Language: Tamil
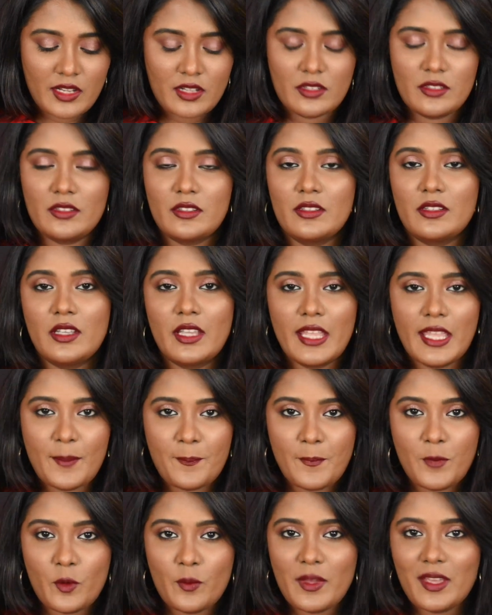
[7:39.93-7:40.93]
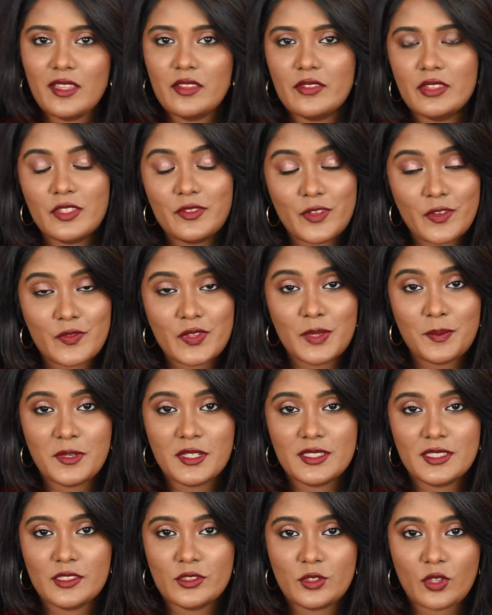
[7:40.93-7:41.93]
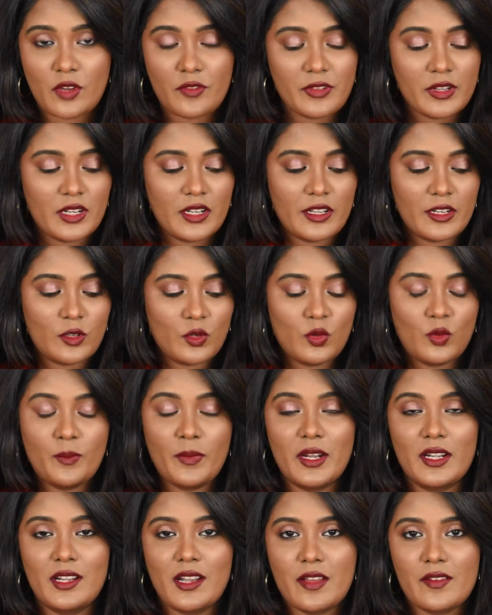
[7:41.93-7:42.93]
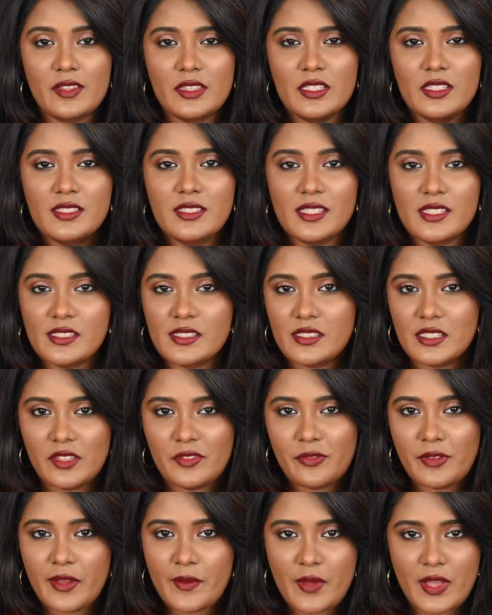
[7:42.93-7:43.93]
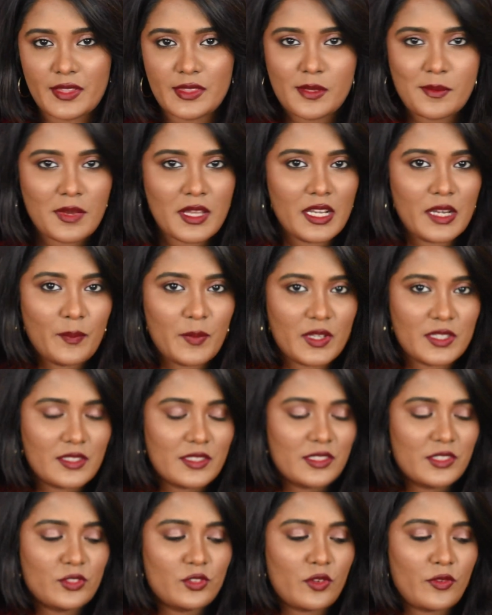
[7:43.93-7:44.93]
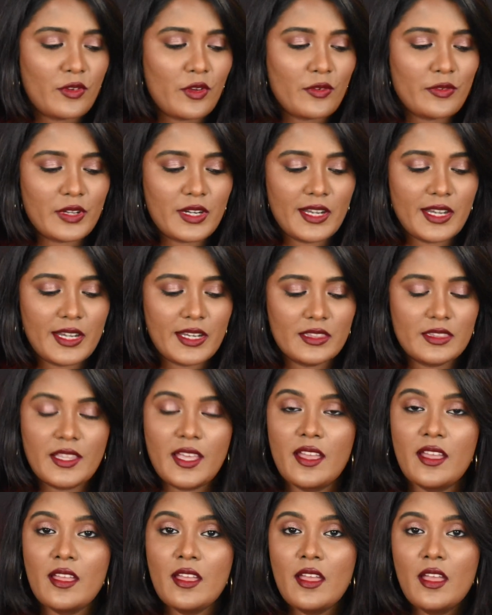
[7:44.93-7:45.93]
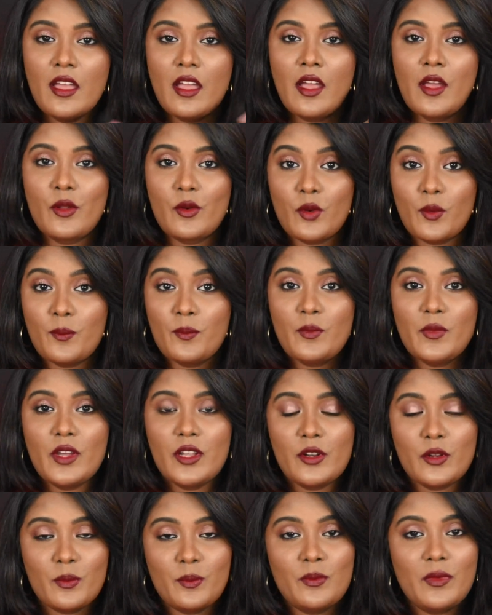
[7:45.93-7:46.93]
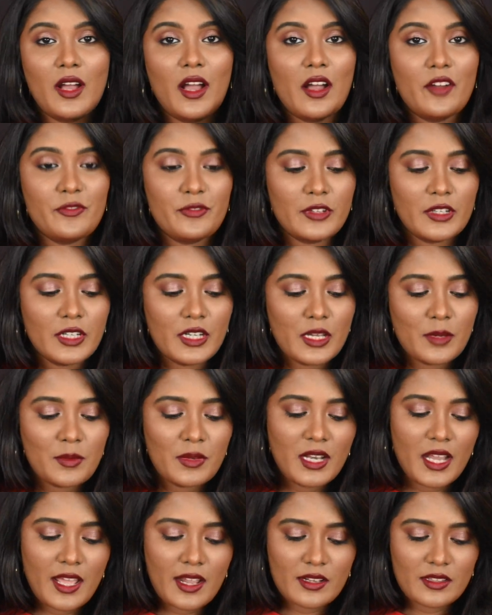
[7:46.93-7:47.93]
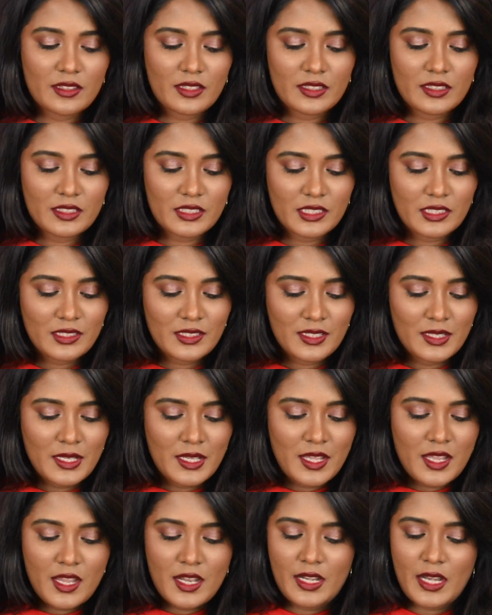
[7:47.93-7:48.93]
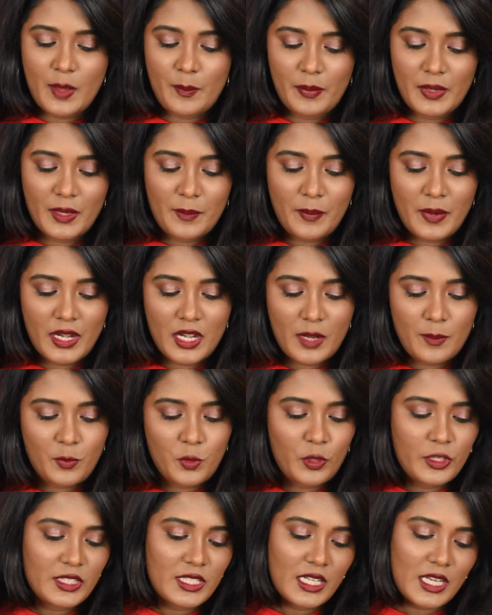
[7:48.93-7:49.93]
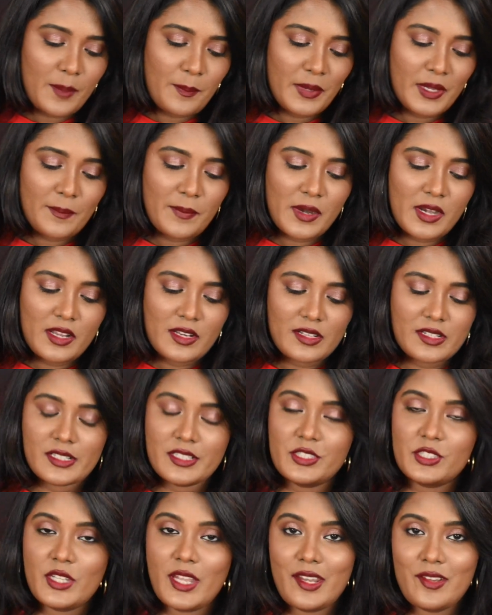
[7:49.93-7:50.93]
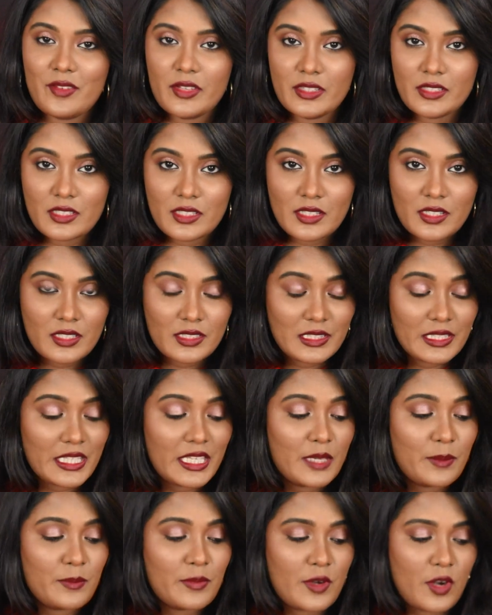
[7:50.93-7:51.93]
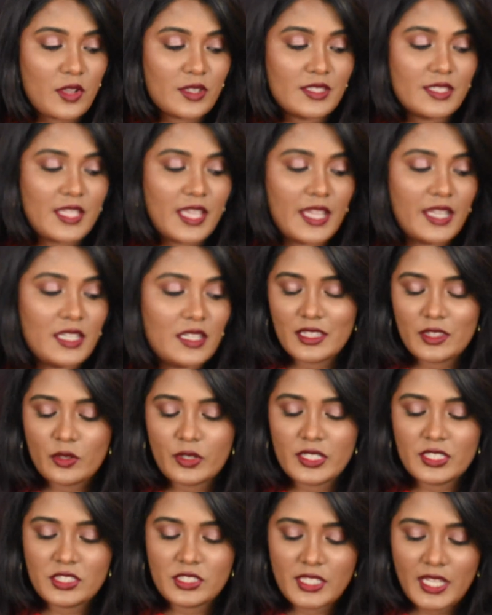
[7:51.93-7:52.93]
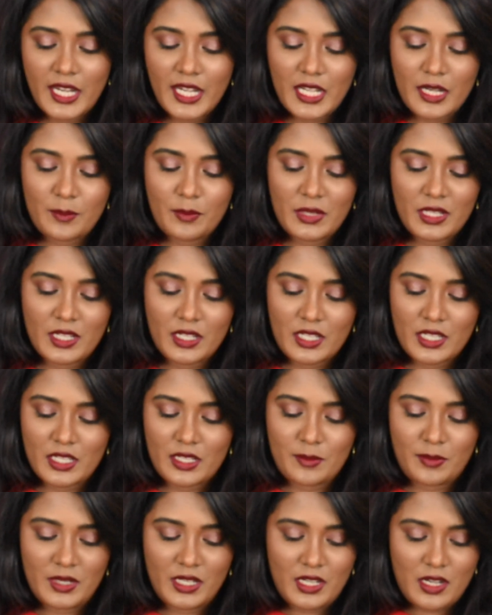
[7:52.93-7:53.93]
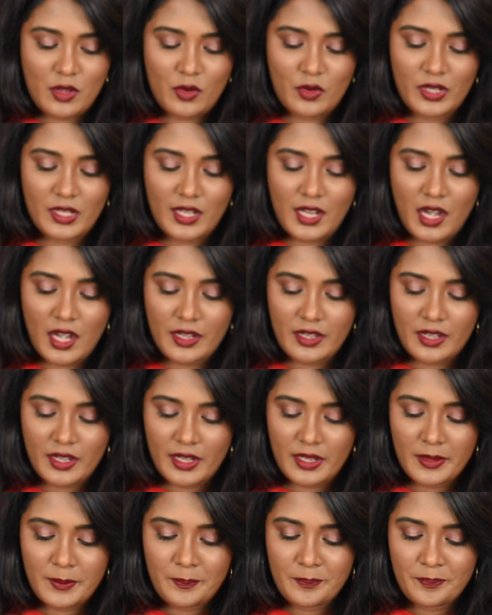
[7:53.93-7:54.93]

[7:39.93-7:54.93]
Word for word: அண்ட் எப்போவுமே இது வந்து ஃபிஃப்டி பர்சன்ட் ஆஃபரில் இருக்கும் பட் நான் வந்து சிக்ஸ்டி ஃபைவ் அந்த மாதிரி பர்சன்டேஜ் ஆஃப் ஆஃபரில் எடுத்தேன் ரொம்ப ரொம்ப அஃபோர்டபுளாக இருந்தது நான் பிக் பண்ணப்போ இதில் நான் பிக் பண்ணியிருக்கிற ஷேட் வந்து ஏர்த்லி ப்ரான்சைட் இதோட ஷேட் எப்படி இருக்குது அப்படின்னு நான் உங்களுக்கு காட்டுறேன்